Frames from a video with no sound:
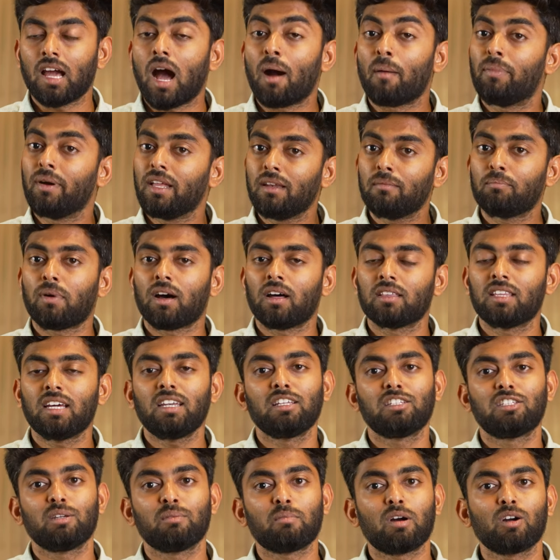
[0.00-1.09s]
அப்படின்னு பார்த்தா
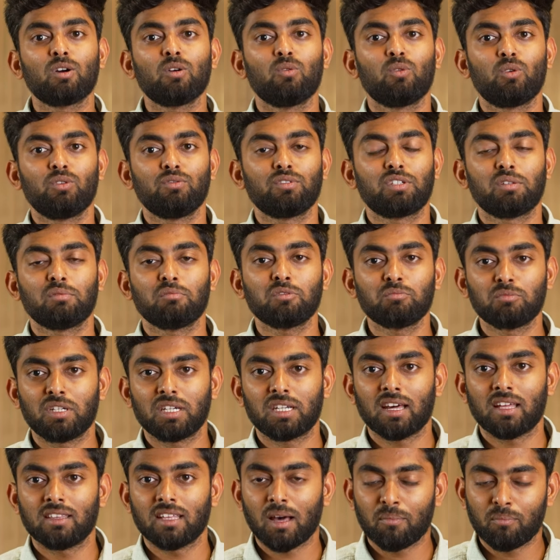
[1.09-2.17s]
நிச்சயமாக ஒரு விஷயமும்
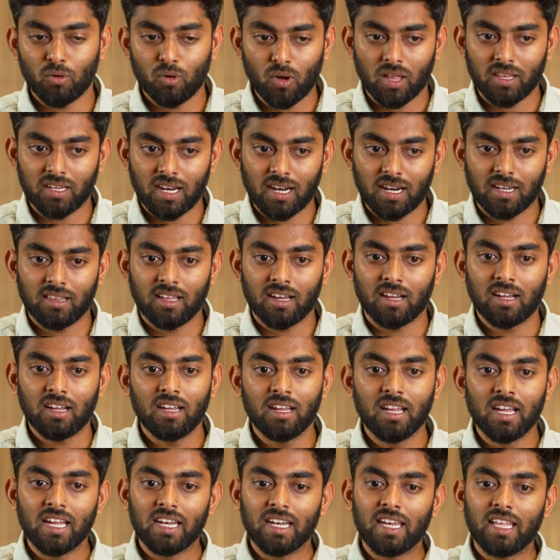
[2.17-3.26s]
இருக்காது அப்போ அதனால தான்
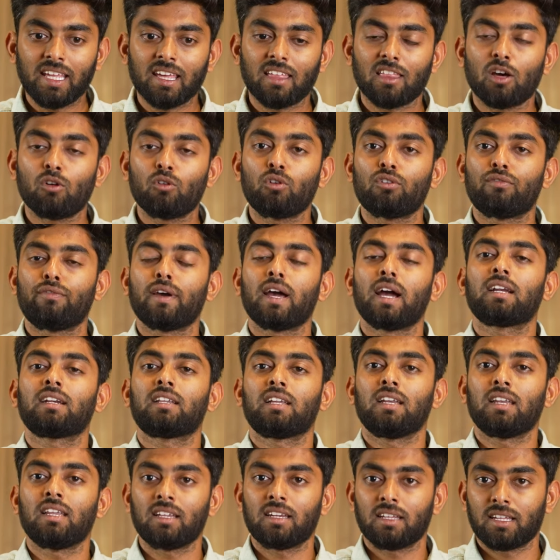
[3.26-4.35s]
நீங்கள் ஏதாவது ஒரு
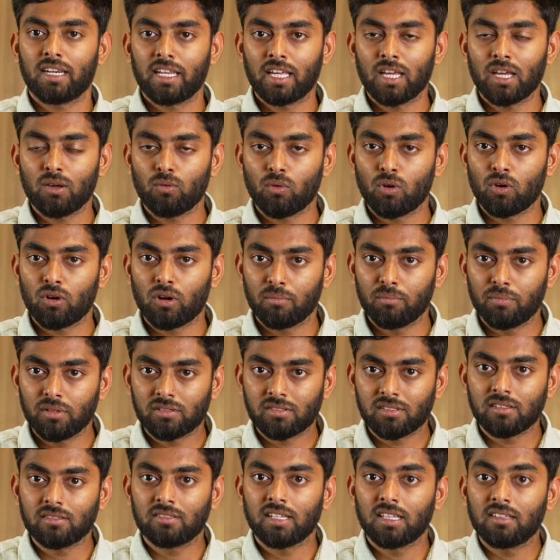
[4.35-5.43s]
ஃபேக்ட்ரியில் இருக்கிறீங்க உங்களோட
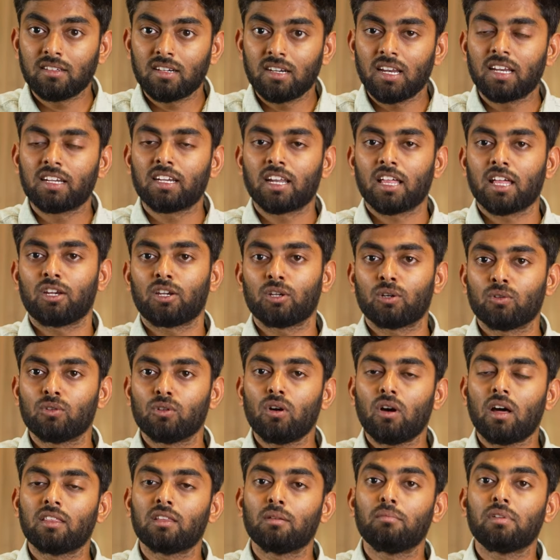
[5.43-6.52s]
பிஸ்னஸ் எது ரிலேட்டடாக
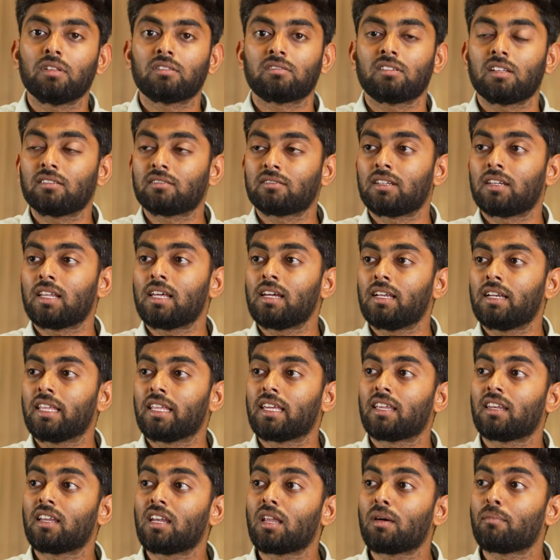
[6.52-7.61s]
இருக்குதோ அந்த பிஸ்னஸில்
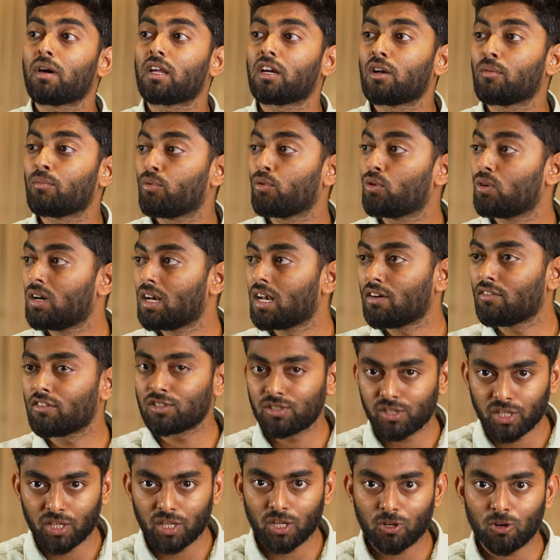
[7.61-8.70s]
நீங்கள் என்னென்ன மாதிரியான பொருள்லாம்
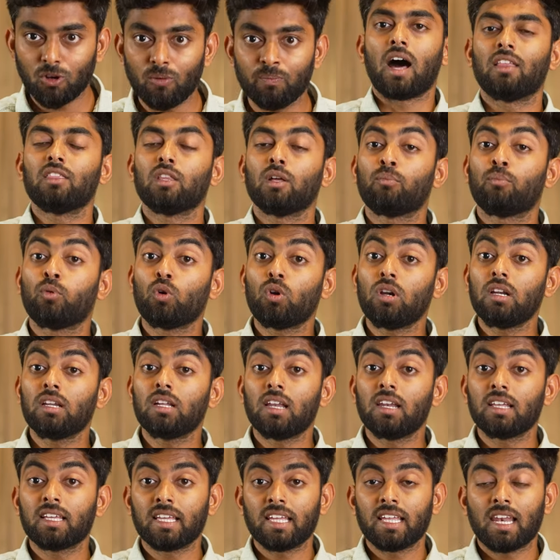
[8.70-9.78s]
வச்சுருக்கீங்களோ அந்த
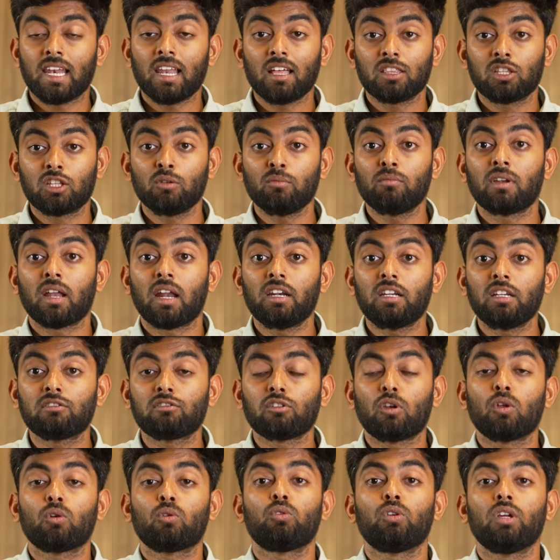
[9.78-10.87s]
பொருள்களுக்கு எல்லாத்துக்கும் நன்றி
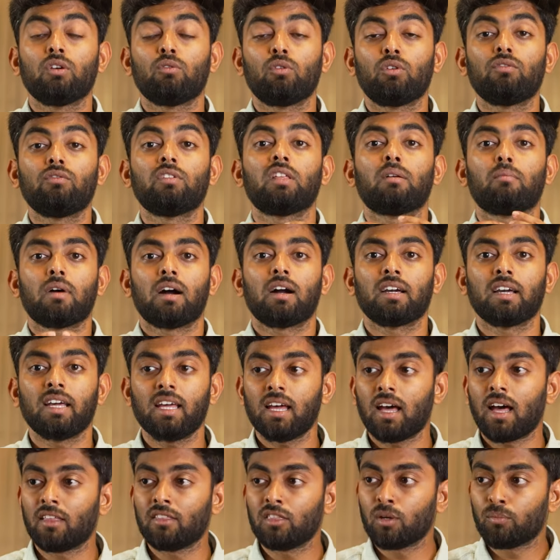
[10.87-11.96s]
சொல்லக்கூடிய ஒரு விதமாக
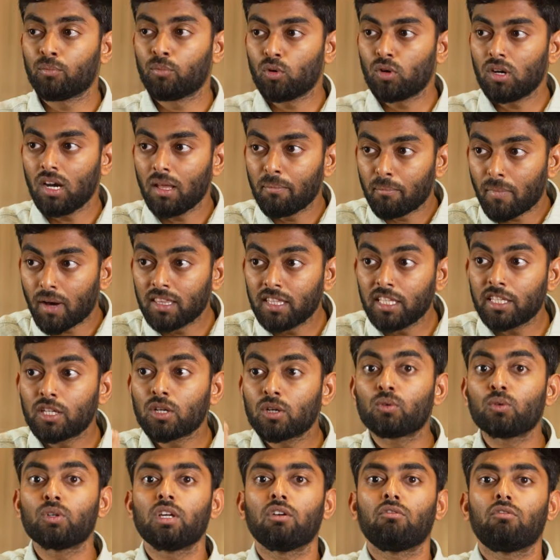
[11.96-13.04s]
அந்த பொருளை
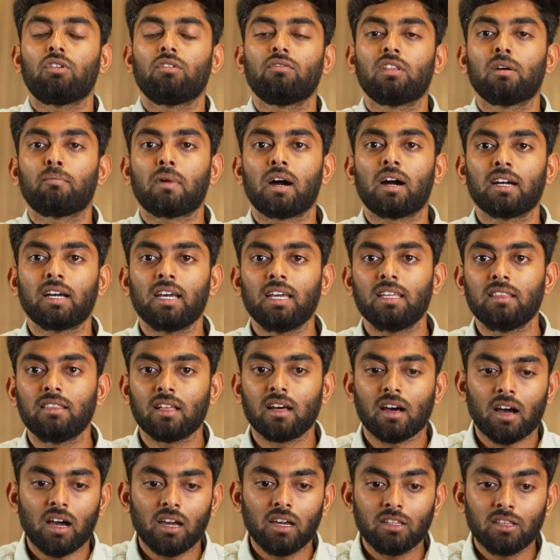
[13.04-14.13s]
மதிக்கக்கூடிய ஒரு விதமாக
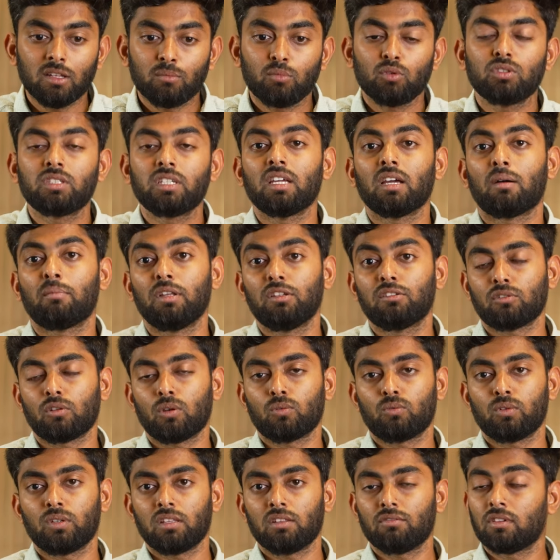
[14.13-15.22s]
இந்த ஆயுத பூஜை அப்படின்னு
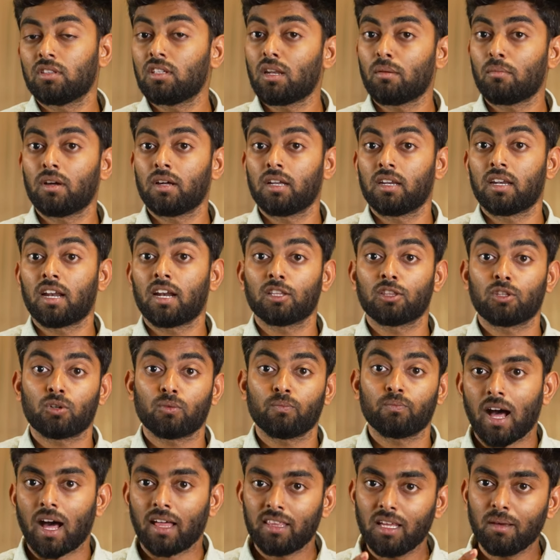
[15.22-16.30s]
சொல்லக்கூடியதை வந்து நம்ம
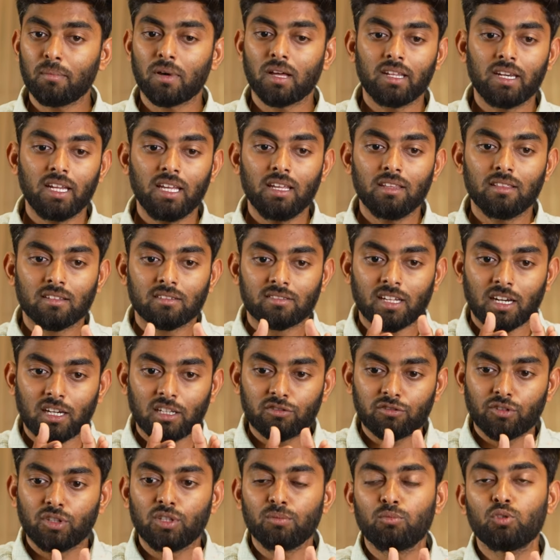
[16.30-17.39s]
நடத்துகிறோம் அதே மாதிரி இந்த
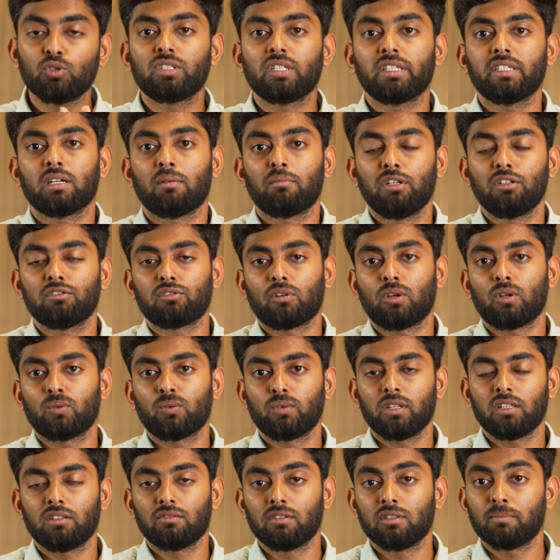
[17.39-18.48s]
சரஸ்வதி பூஜை அப்படின்னு
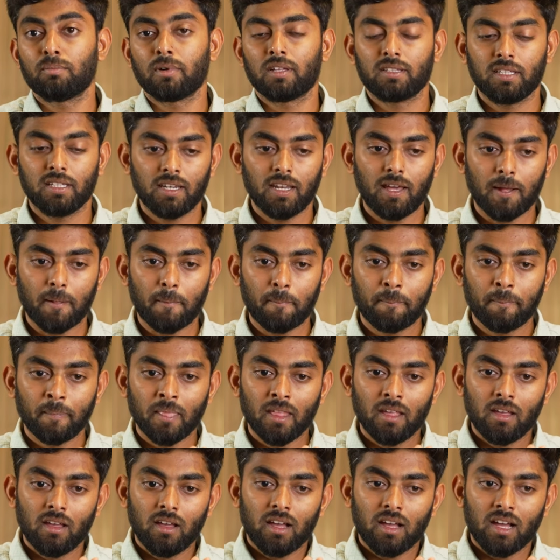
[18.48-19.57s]
சொல்லக்கூடியது வந்து பார்த்தீங்கன்னா
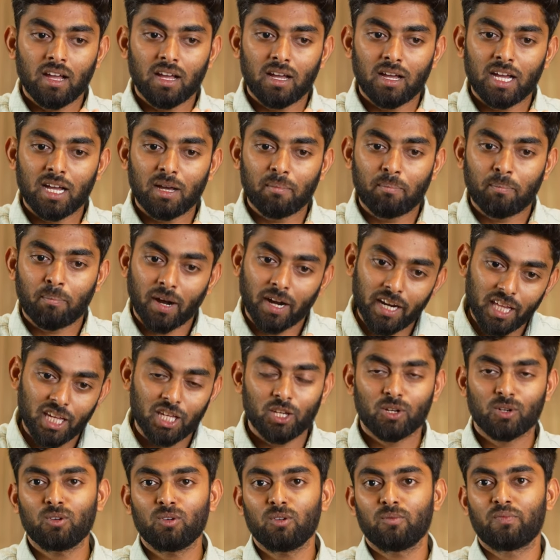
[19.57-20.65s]

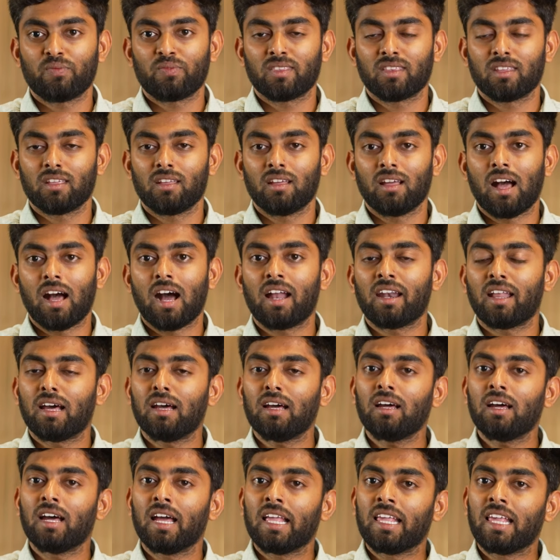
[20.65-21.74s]
படிக்கிறோம்
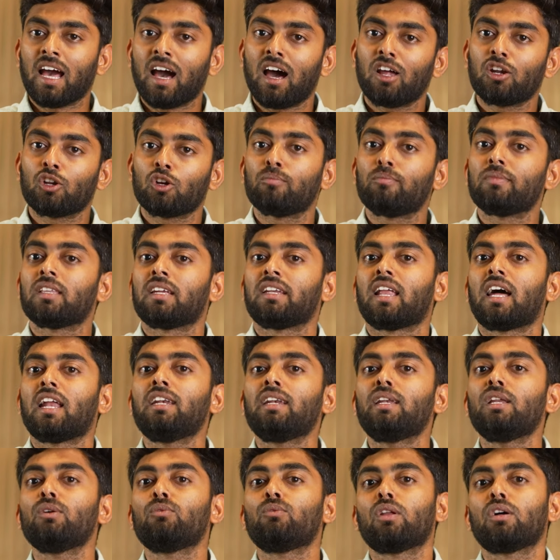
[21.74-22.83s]
ஆனால் யாருக்கும் இந்த
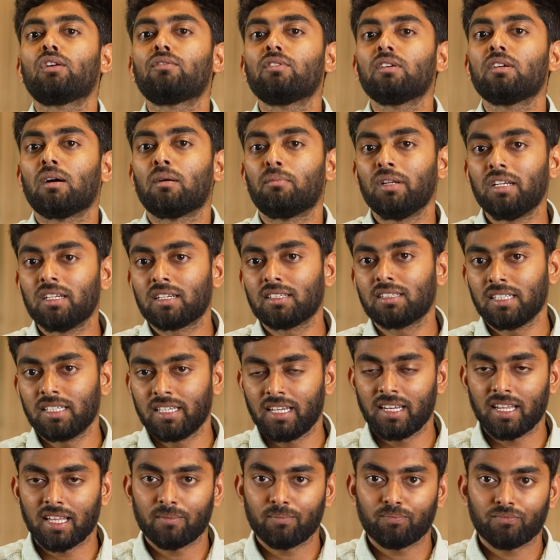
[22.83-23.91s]
நன்றி உணர்வு அப்படின்றது
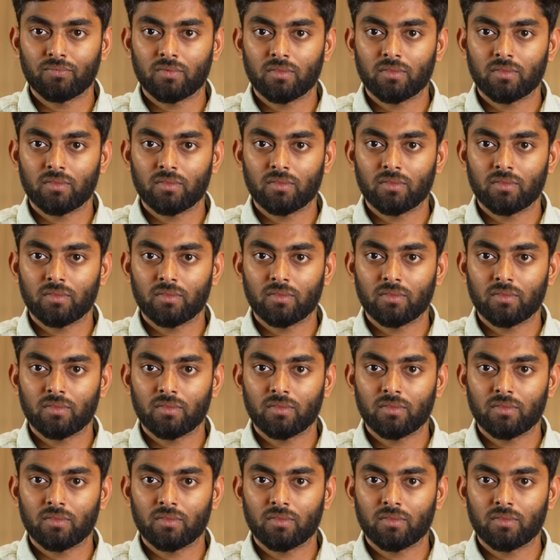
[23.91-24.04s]
இல்லை